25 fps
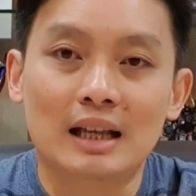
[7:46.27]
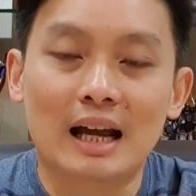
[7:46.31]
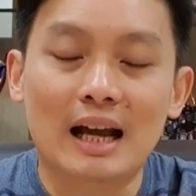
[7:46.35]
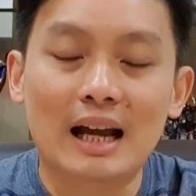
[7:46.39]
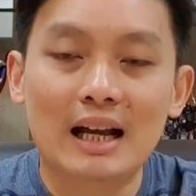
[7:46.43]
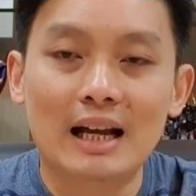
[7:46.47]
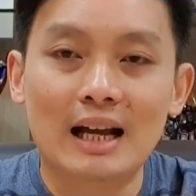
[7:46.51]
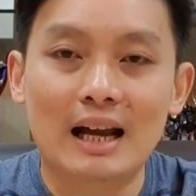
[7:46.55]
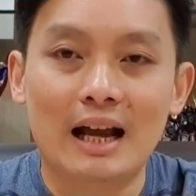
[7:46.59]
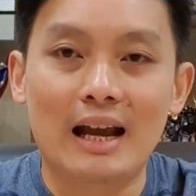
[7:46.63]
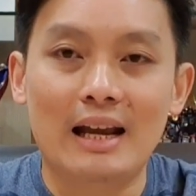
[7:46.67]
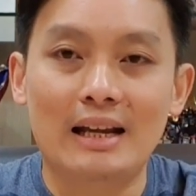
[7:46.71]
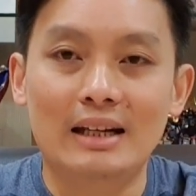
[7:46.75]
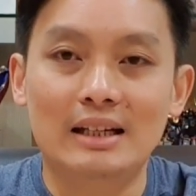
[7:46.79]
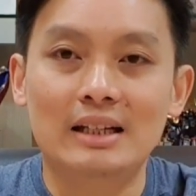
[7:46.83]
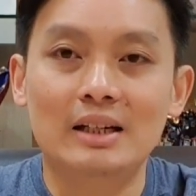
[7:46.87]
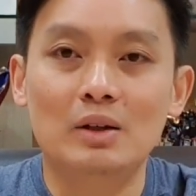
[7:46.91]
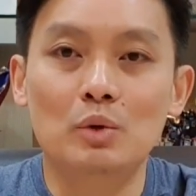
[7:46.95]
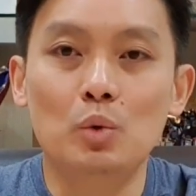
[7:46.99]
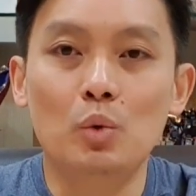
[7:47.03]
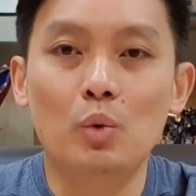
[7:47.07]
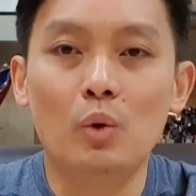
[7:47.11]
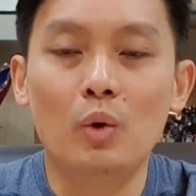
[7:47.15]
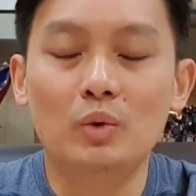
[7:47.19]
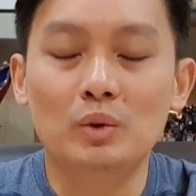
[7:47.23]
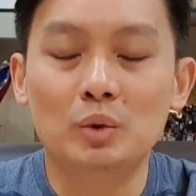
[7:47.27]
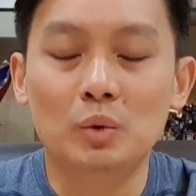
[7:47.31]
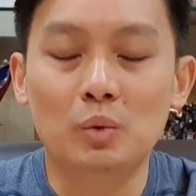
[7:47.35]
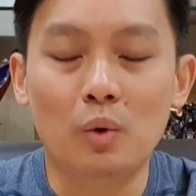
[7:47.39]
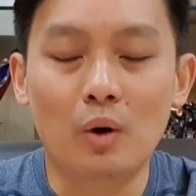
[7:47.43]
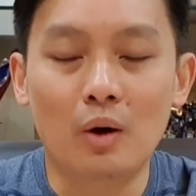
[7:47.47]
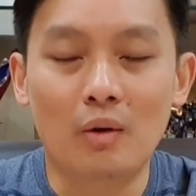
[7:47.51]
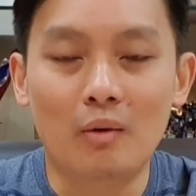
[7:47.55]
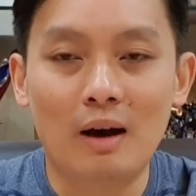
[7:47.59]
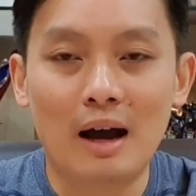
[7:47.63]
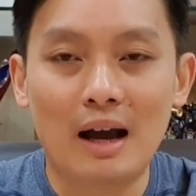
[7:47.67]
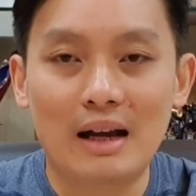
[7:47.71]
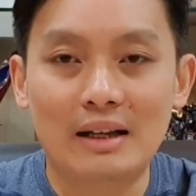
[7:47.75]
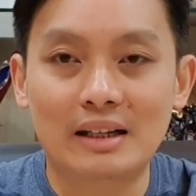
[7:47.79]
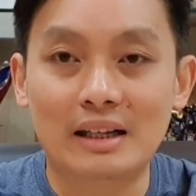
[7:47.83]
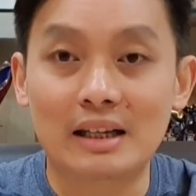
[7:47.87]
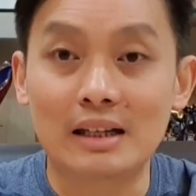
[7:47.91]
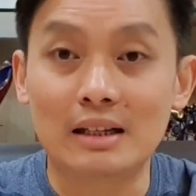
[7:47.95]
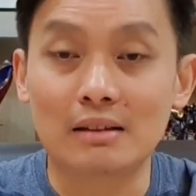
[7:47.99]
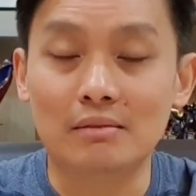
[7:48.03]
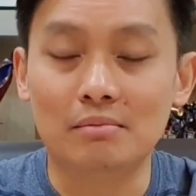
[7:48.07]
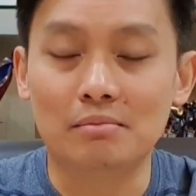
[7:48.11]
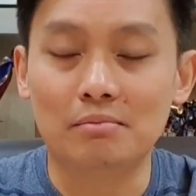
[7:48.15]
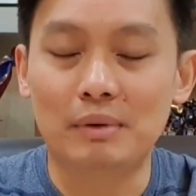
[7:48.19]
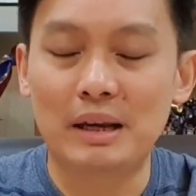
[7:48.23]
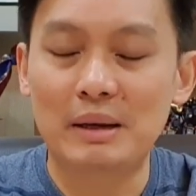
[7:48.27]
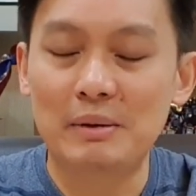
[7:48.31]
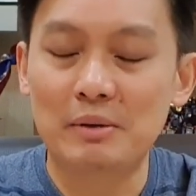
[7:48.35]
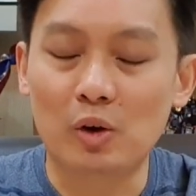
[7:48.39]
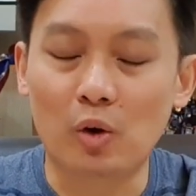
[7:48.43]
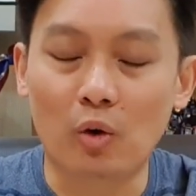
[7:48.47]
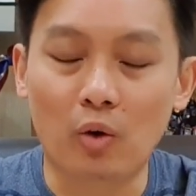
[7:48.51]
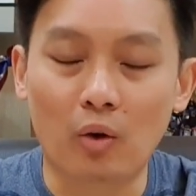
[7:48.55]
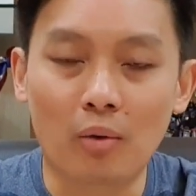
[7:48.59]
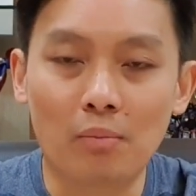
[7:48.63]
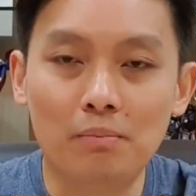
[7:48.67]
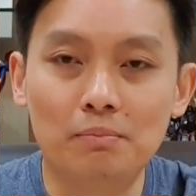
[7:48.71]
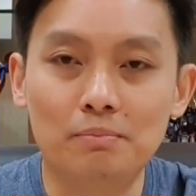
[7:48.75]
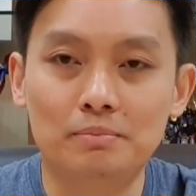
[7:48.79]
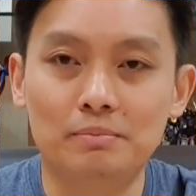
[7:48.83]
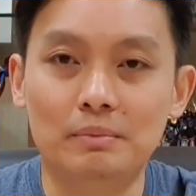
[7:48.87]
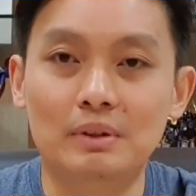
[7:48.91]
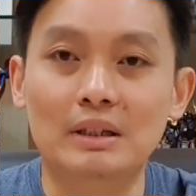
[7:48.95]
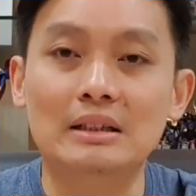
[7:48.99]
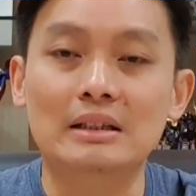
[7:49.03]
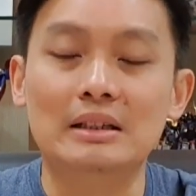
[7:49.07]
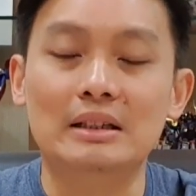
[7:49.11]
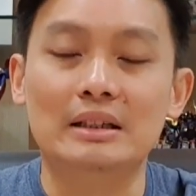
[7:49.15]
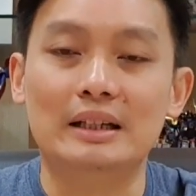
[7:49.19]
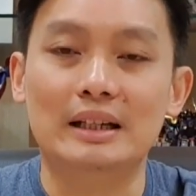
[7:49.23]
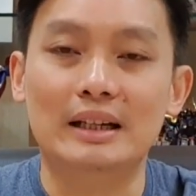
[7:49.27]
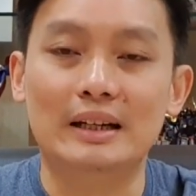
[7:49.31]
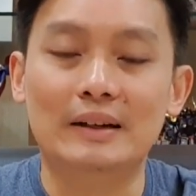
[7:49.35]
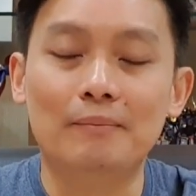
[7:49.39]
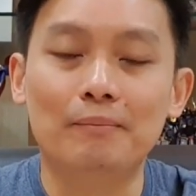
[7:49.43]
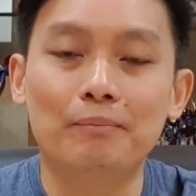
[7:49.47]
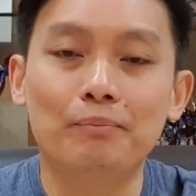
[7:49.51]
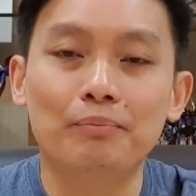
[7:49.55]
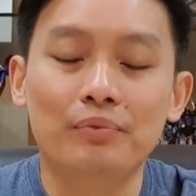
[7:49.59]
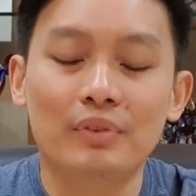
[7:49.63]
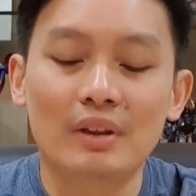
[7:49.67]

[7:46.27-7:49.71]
ถ้าใครที่รู้ตัวว่ากินไม่ครบเลยนะ